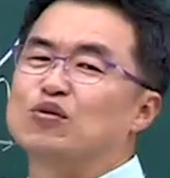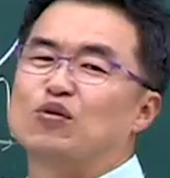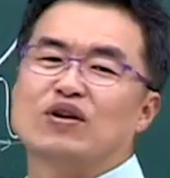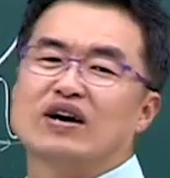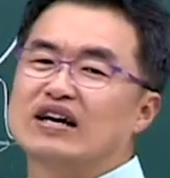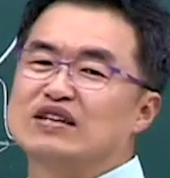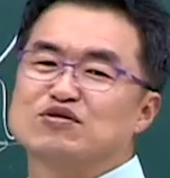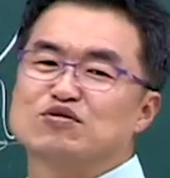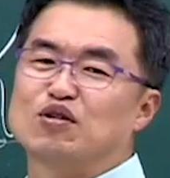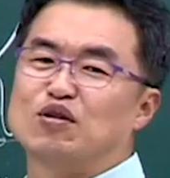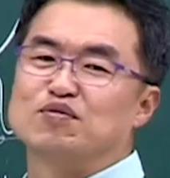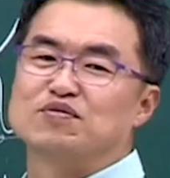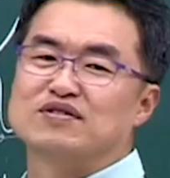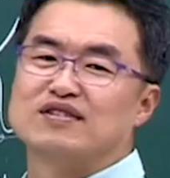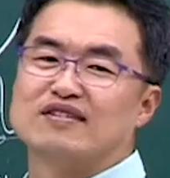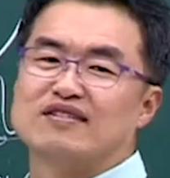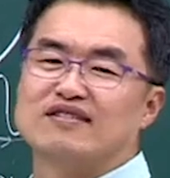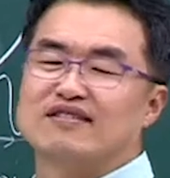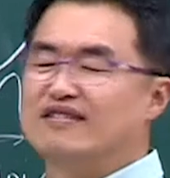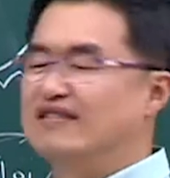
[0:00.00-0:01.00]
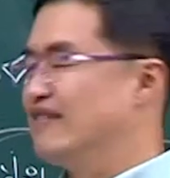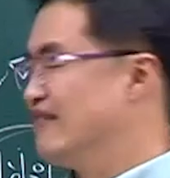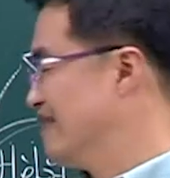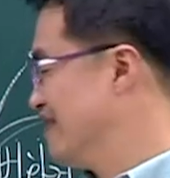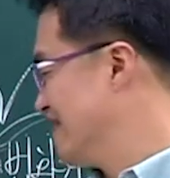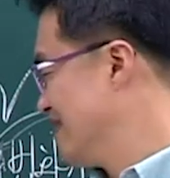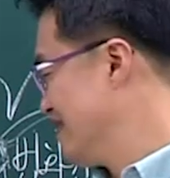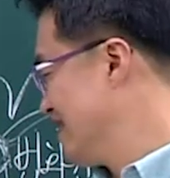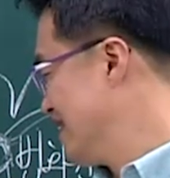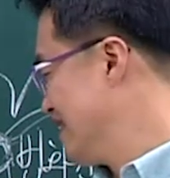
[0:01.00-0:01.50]
올라갈 수가 없어.
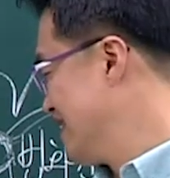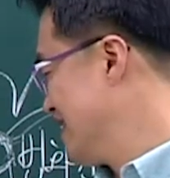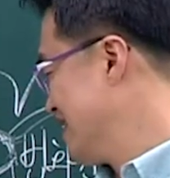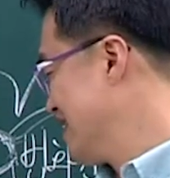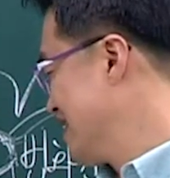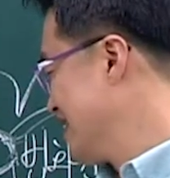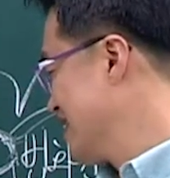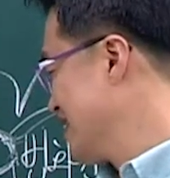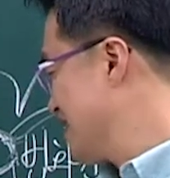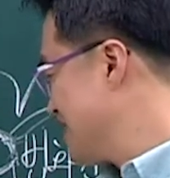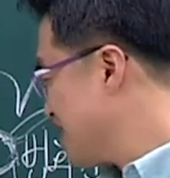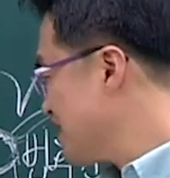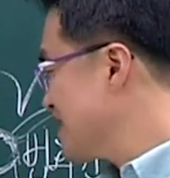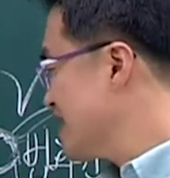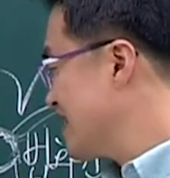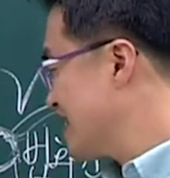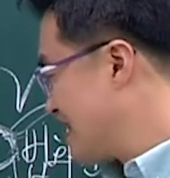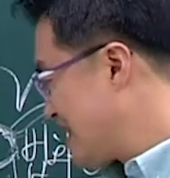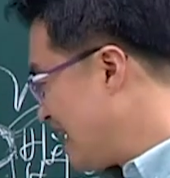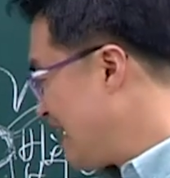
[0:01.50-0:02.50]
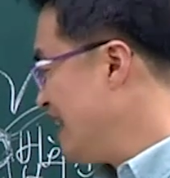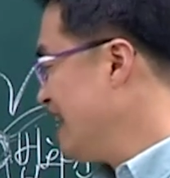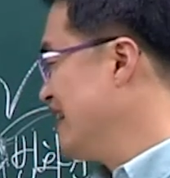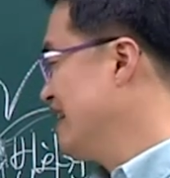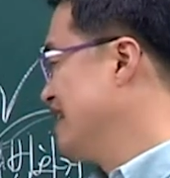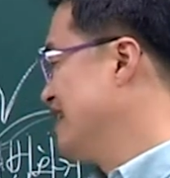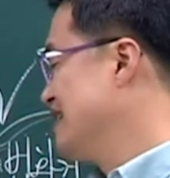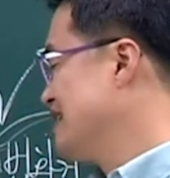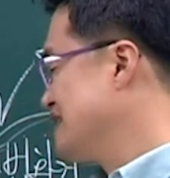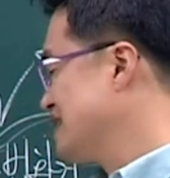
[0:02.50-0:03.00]
그러니까
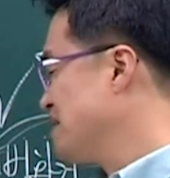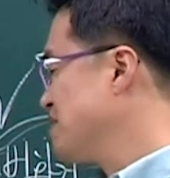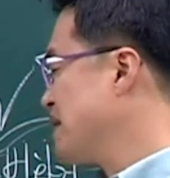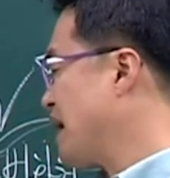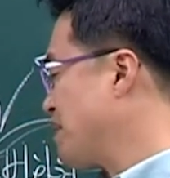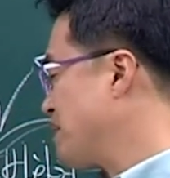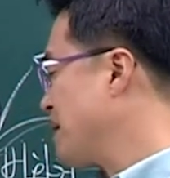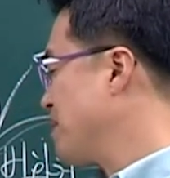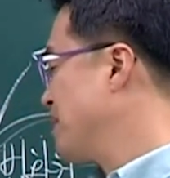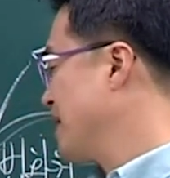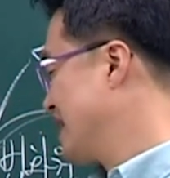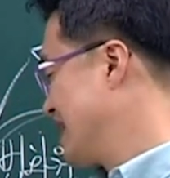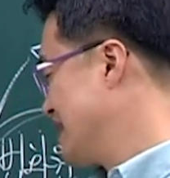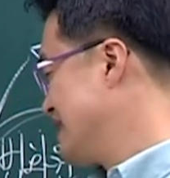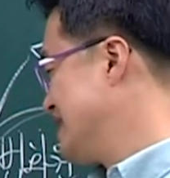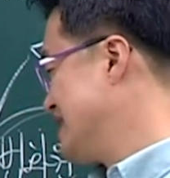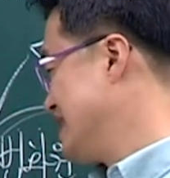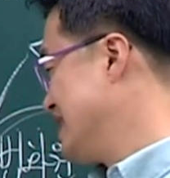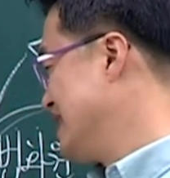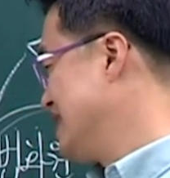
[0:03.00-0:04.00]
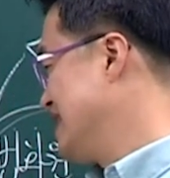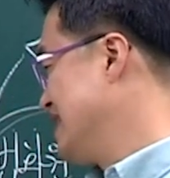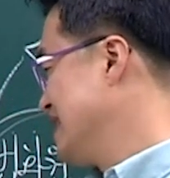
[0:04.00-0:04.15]
참 답답했겠지.